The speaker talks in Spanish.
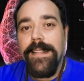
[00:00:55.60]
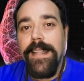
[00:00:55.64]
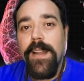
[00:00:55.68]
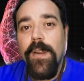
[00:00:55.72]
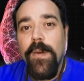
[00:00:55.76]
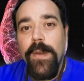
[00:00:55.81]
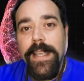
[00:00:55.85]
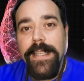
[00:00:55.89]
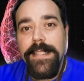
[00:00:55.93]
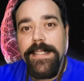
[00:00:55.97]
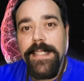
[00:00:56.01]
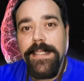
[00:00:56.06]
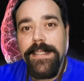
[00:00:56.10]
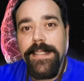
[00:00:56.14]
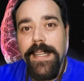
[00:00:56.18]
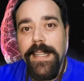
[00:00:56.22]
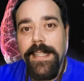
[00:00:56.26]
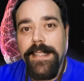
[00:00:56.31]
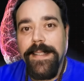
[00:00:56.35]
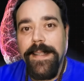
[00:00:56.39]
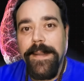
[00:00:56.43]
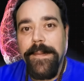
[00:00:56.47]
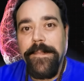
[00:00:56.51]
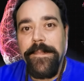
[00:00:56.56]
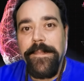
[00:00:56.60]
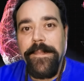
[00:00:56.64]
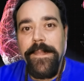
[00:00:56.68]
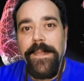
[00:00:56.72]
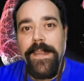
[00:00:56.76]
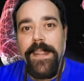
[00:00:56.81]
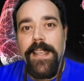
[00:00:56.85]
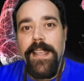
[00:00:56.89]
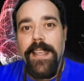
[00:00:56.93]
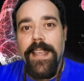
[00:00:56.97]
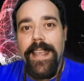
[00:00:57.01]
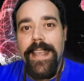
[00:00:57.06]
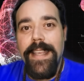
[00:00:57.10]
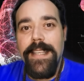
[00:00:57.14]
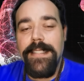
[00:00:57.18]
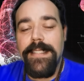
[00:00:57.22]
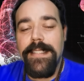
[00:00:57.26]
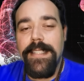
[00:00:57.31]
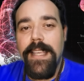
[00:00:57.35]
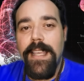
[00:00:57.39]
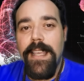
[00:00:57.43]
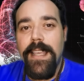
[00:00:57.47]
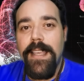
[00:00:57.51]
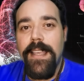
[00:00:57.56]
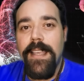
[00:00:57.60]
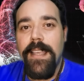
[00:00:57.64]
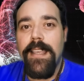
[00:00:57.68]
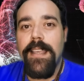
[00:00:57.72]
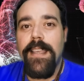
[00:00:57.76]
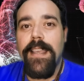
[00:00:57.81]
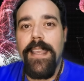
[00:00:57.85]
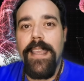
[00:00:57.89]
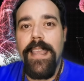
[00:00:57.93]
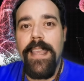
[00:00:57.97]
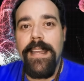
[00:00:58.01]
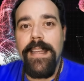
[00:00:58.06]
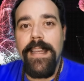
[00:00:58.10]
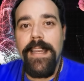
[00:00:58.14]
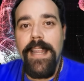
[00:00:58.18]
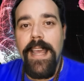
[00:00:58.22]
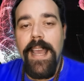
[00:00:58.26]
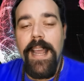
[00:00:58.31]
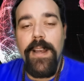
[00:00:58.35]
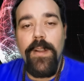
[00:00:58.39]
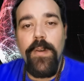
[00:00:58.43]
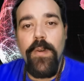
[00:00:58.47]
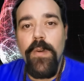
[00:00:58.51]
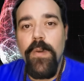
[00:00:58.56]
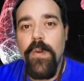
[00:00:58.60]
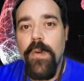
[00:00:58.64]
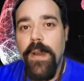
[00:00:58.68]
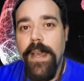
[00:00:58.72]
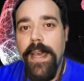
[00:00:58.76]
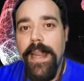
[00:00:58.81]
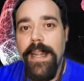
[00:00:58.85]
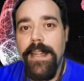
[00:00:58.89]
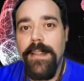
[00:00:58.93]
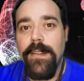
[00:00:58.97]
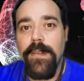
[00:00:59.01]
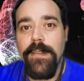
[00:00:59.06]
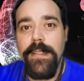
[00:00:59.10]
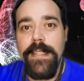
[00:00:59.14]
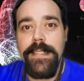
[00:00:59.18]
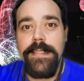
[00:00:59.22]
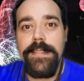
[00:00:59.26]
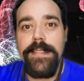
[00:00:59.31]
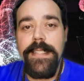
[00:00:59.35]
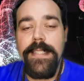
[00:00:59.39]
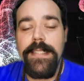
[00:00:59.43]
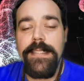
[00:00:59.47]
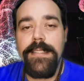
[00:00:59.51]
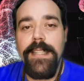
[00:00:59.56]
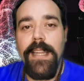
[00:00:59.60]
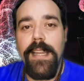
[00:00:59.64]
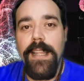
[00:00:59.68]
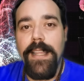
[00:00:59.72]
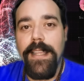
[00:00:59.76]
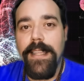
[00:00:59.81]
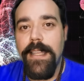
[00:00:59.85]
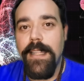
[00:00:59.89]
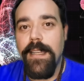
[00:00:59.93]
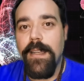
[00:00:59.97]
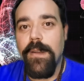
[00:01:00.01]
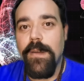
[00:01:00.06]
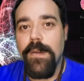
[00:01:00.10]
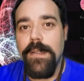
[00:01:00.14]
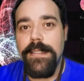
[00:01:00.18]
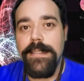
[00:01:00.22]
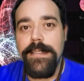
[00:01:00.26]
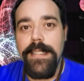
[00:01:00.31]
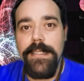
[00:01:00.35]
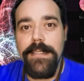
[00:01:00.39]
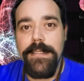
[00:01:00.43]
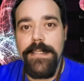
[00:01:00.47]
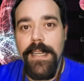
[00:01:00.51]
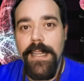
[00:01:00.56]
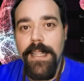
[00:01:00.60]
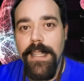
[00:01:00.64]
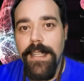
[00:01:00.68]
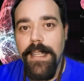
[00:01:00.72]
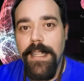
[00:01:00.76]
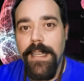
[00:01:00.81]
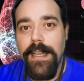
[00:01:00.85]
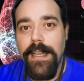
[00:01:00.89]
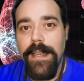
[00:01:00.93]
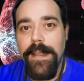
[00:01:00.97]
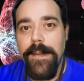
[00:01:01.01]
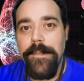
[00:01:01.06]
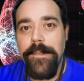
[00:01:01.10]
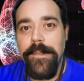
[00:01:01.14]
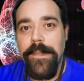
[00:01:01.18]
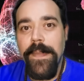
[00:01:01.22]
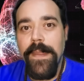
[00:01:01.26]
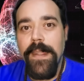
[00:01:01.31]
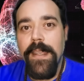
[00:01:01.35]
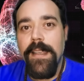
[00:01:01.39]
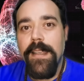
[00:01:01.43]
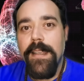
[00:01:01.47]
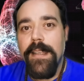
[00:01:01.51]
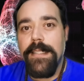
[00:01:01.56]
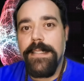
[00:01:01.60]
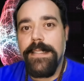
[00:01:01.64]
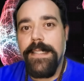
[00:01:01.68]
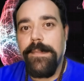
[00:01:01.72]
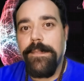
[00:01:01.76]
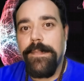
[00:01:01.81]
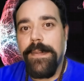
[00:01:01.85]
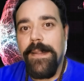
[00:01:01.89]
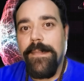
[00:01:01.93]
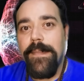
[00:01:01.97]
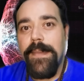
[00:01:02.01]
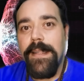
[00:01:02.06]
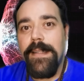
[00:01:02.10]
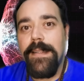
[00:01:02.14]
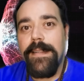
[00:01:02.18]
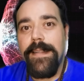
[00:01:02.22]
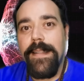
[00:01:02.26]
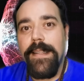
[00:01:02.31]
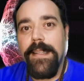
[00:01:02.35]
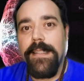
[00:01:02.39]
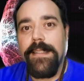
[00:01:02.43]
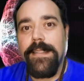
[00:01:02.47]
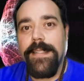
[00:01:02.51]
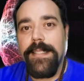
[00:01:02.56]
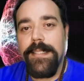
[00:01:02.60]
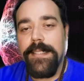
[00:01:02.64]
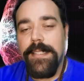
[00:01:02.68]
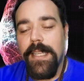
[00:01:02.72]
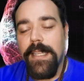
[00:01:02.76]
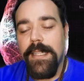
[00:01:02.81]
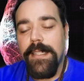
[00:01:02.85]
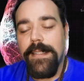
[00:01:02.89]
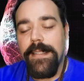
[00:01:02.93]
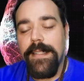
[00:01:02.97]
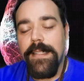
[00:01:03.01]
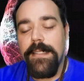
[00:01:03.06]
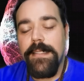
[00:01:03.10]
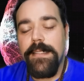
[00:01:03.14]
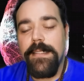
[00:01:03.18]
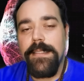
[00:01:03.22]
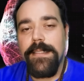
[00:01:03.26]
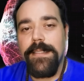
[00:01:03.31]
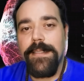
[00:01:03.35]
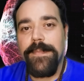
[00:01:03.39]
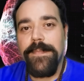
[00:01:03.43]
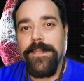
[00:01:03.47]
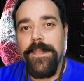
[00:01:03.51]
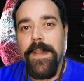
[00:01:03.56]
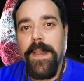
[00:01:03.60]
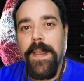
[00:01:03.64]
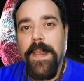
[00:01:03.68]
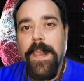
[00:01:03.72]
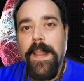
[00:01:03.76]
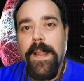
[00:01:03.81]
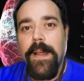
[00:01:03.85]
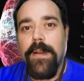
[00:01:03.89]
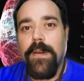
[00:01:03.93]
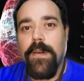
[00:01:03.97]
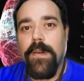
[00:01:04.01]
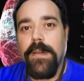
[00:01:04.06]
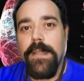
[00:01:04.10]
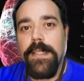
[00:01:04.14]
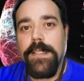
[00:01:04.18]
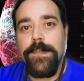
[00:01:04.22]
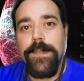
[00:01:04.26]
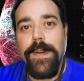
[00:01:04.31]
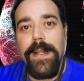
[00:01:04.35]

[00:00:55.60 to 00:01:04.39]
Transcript: De lo que se trata es que en algún lugar en donde estés tranquilo, estés tranquila, simplemente te sientes con la